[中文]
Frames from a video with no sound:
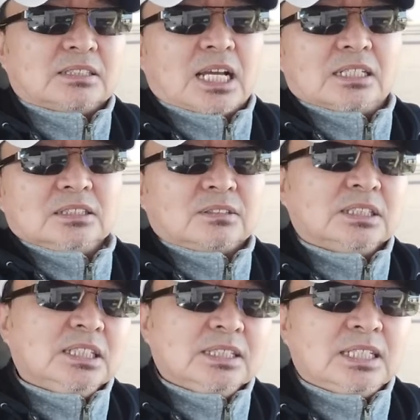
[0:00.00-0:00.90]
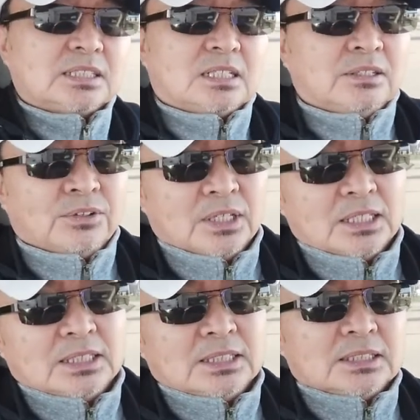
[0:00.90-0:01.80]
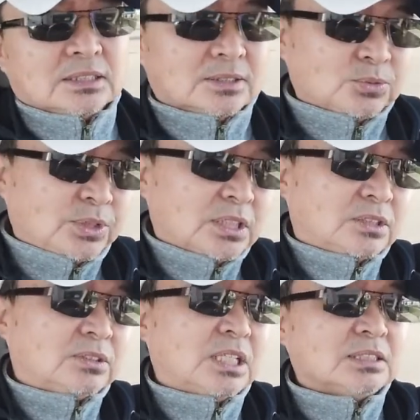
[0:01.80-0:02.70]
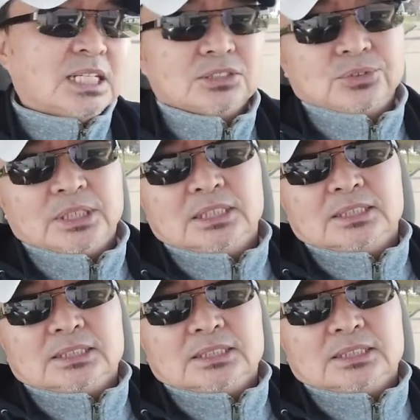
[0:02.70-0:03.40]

踩上又跟上那个潮流了，努力的去上大学。